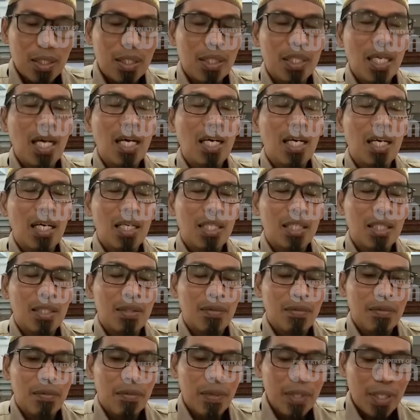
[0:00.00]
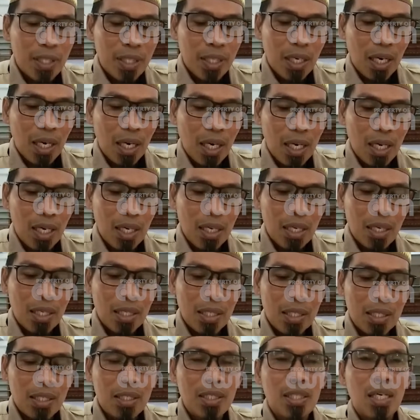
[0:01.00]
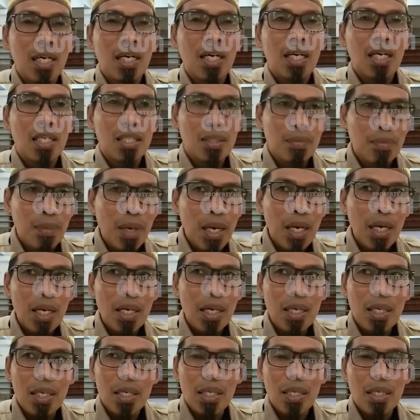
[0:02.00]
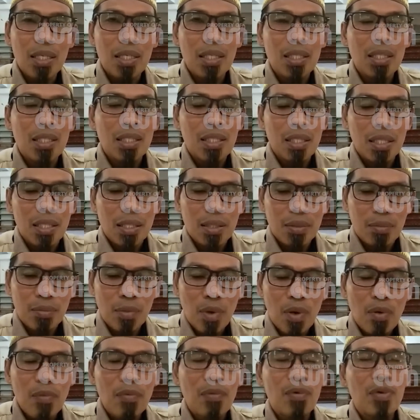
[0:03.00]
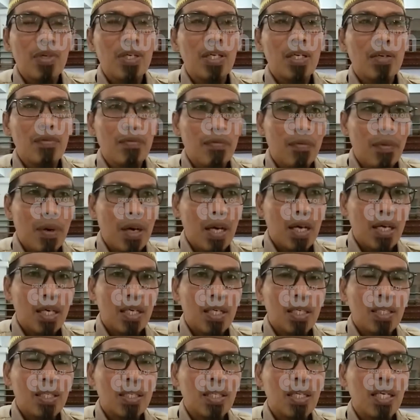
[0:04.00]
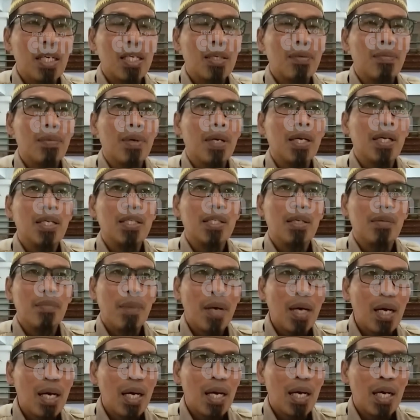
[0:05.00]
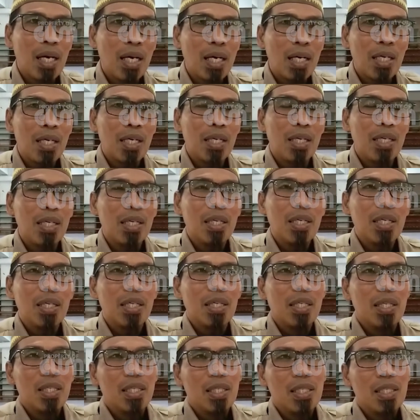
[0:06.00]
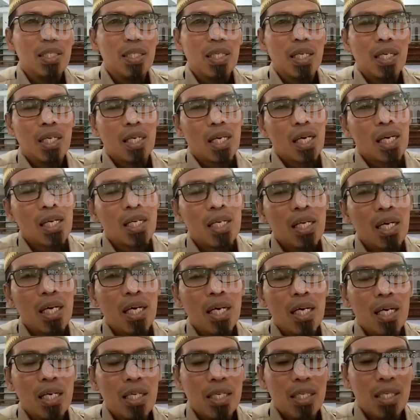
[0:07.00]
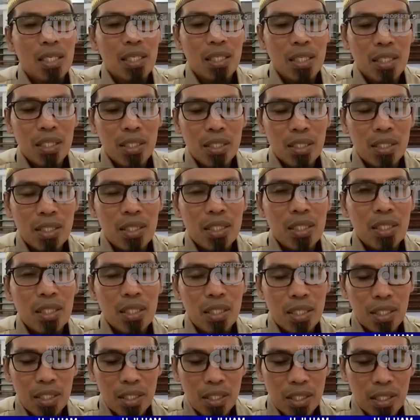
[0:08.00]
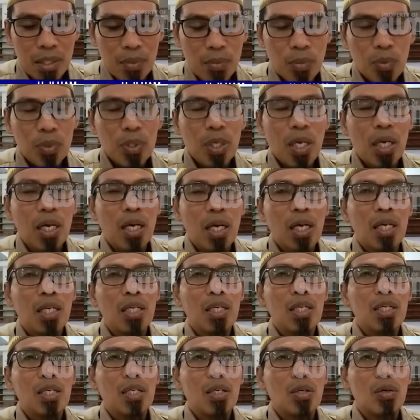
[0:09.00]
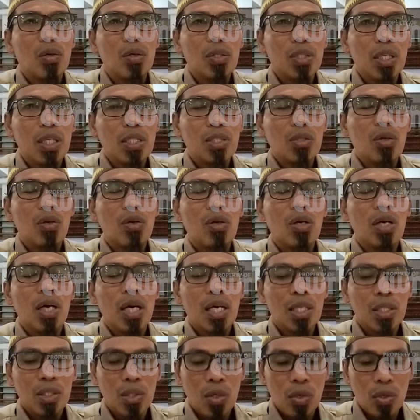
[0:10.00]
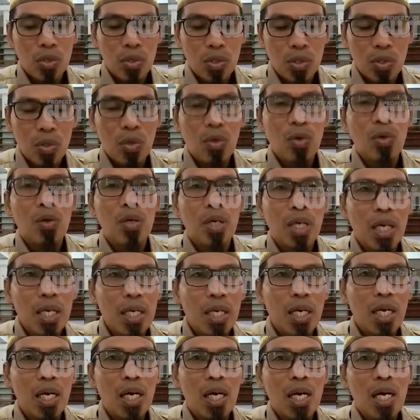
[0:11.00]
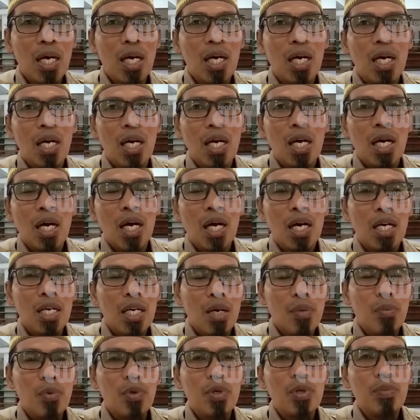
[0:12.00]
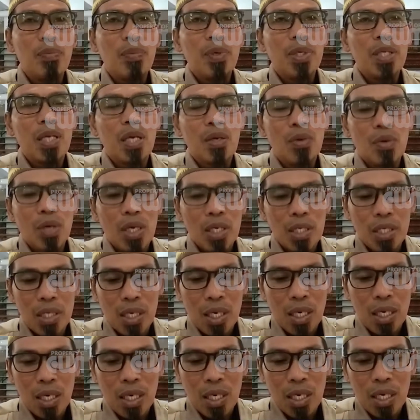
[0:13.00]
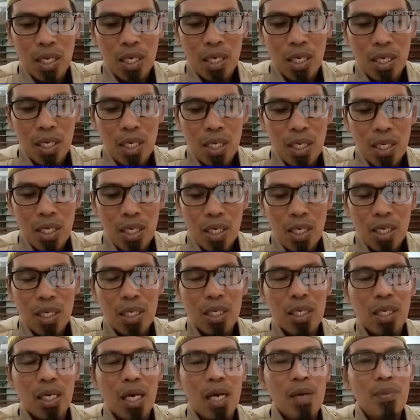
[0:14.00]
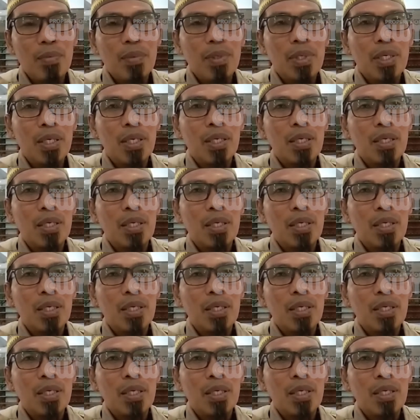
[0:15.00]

zakat fitrah, zakat mal maupun impak daripada jamaah yang ada di seputaran kota Sorong atau Sorong Raya. Adapun penyalurannya, kami